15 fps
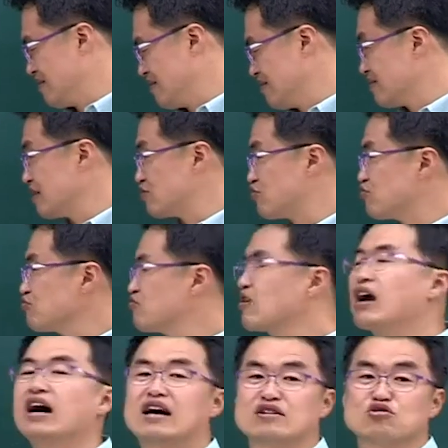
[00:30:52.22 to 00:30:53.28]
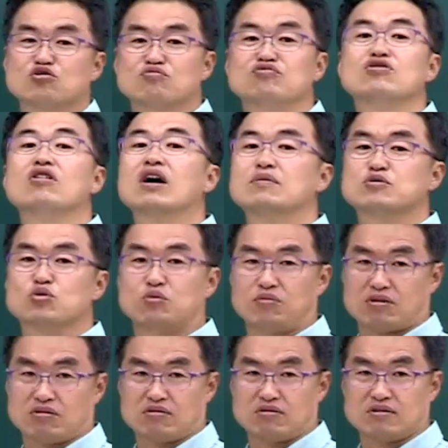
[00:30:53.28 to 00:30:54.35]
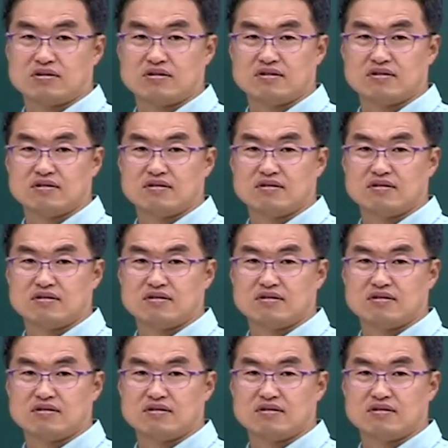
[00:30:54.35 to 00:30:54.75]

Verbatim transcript: 근데 중국에 가가지고 무역하면서 돈 벌었거든.